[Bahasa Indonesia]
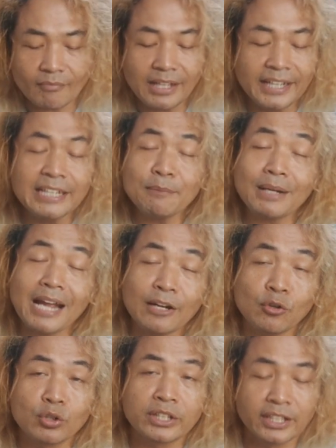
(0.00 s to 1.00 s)
Ini
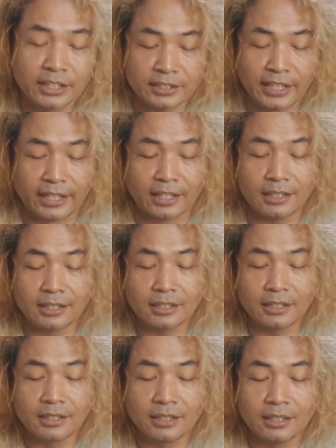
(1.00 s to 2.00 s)
mengandung ginseng
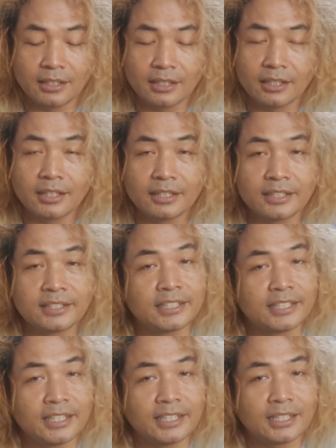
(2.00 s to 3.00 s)
di
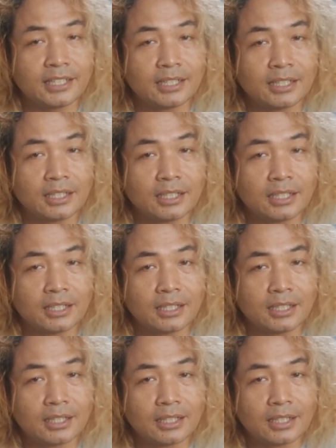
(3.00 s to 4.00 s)
sini.
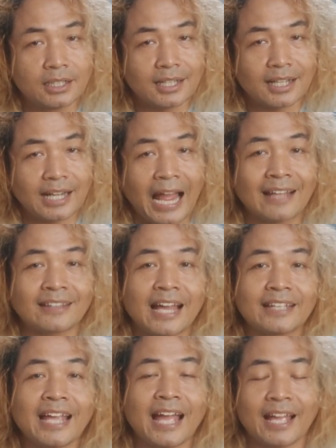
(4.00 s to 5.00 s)

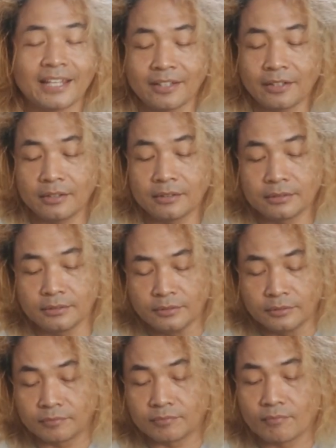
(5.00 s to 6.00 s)
Katanya ya.
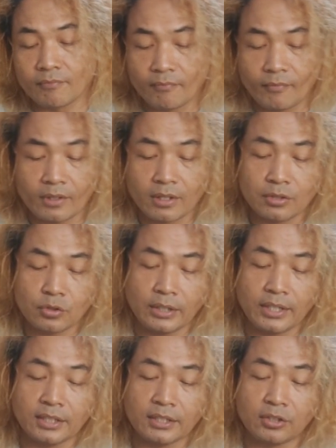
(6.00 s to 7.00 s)

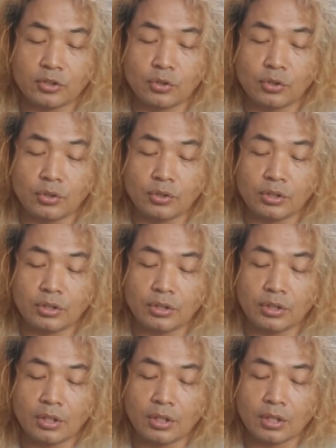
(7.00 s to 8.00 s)
Soalnya
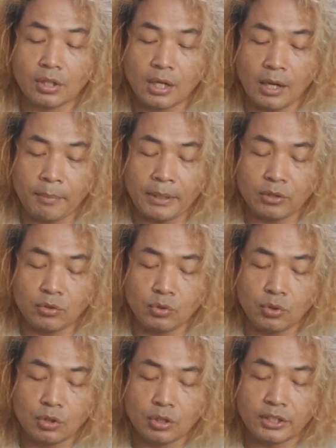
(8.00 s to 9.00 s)
apa
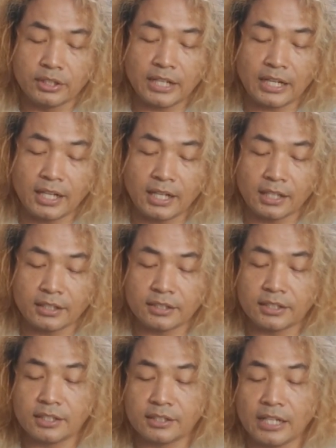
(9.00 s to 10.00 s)
itu di sana
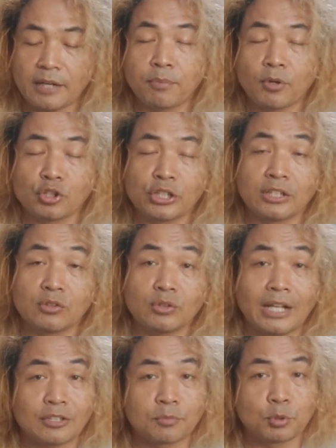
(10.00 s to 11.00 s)
saya browsing itu
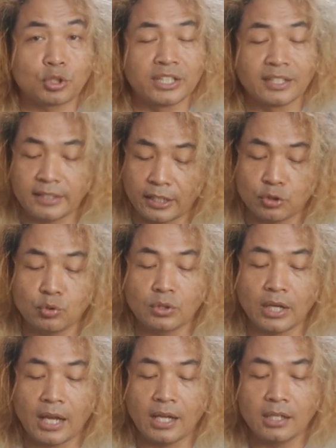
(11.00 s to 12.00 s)
tak sebut ginseng
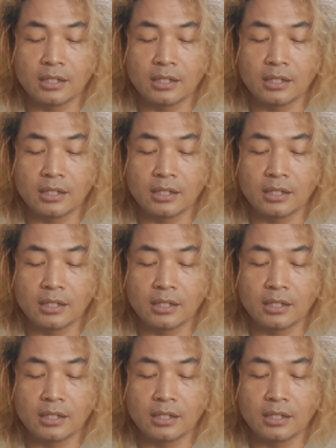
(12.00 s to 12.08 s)
juga